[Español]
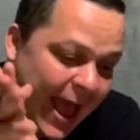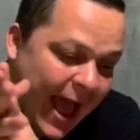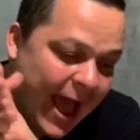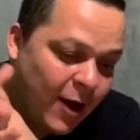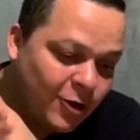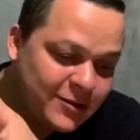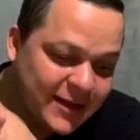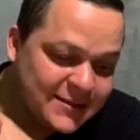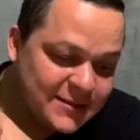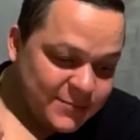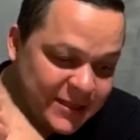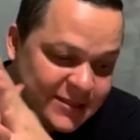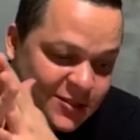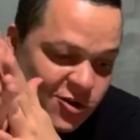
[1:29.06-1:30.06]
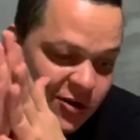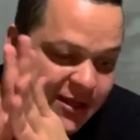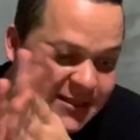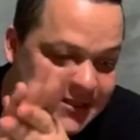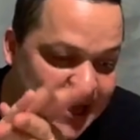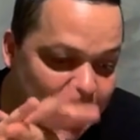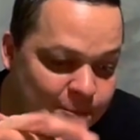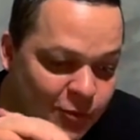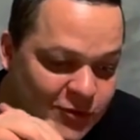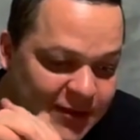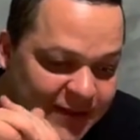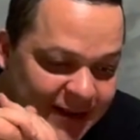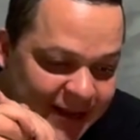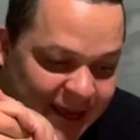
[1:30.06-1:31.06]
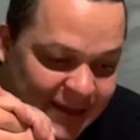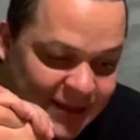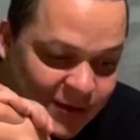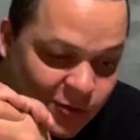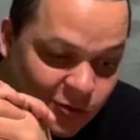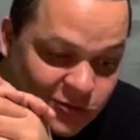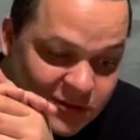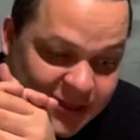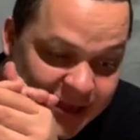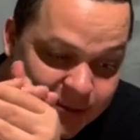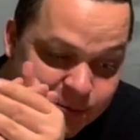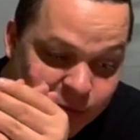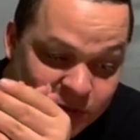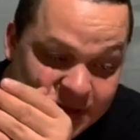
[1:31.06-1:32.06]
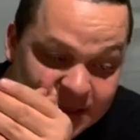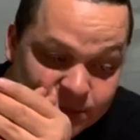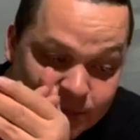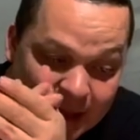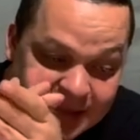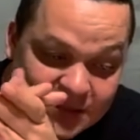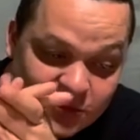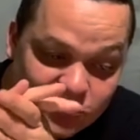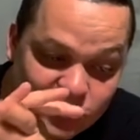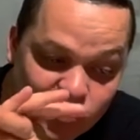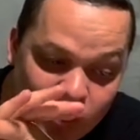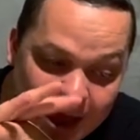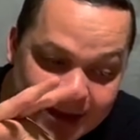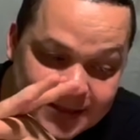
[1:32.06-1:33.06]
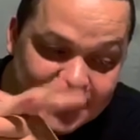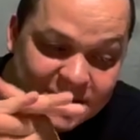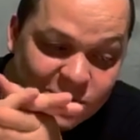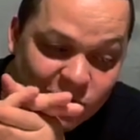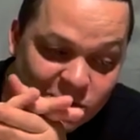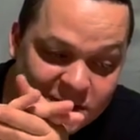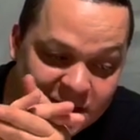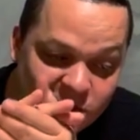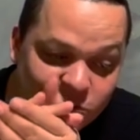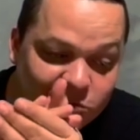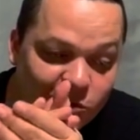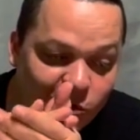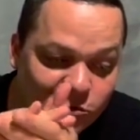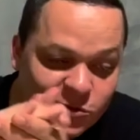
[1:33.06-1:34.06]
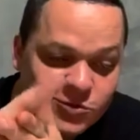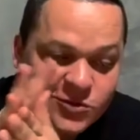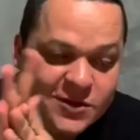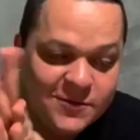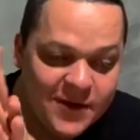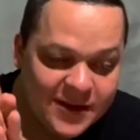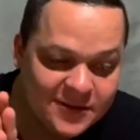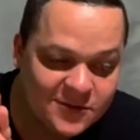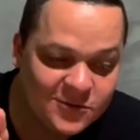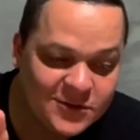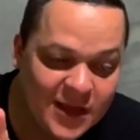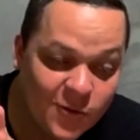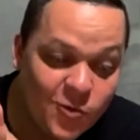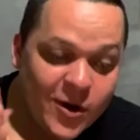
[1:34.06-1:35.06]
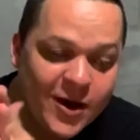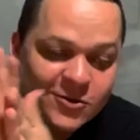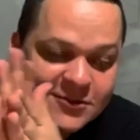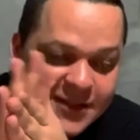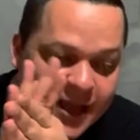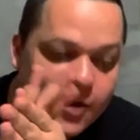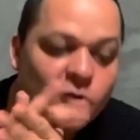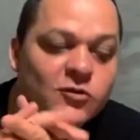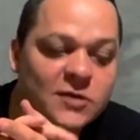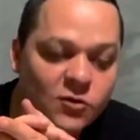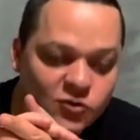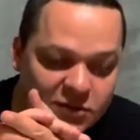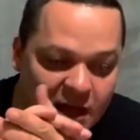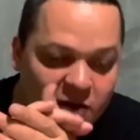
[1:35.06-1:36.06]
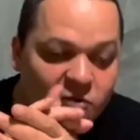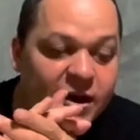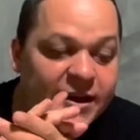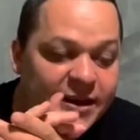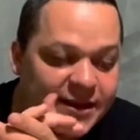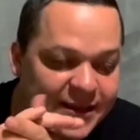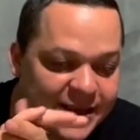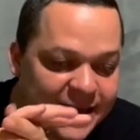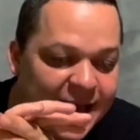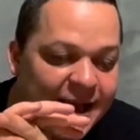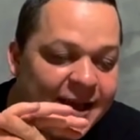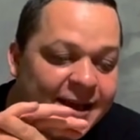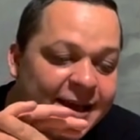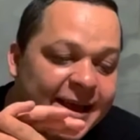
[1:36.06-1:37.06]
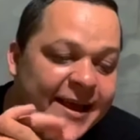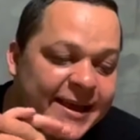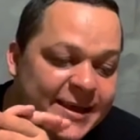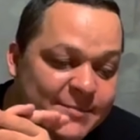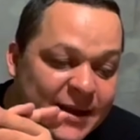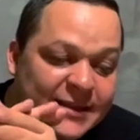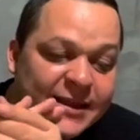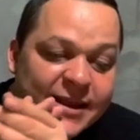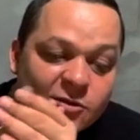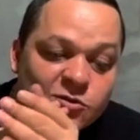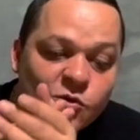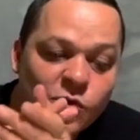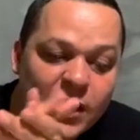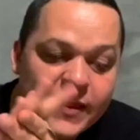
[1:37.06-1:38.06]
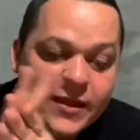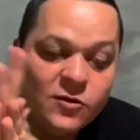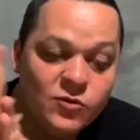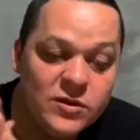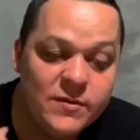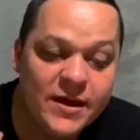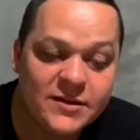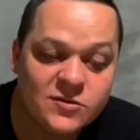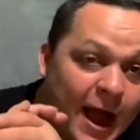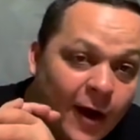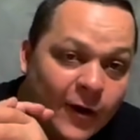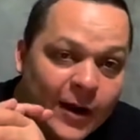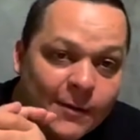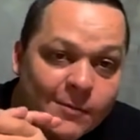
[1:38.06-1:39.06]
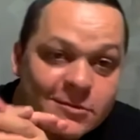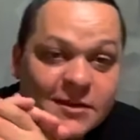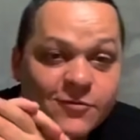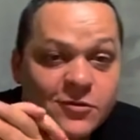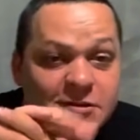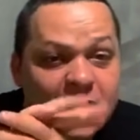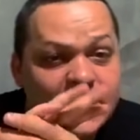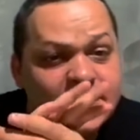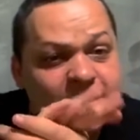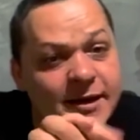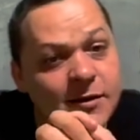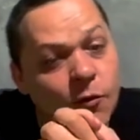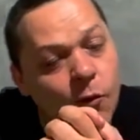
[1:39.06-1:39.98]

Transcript: a otras dimensiones, campos energéticos, tiempos, espacios, lugares desconocidos, otros universos, agujeros negros de gusano, energía y materia oscura del universo. Ahora vamos a fortalecer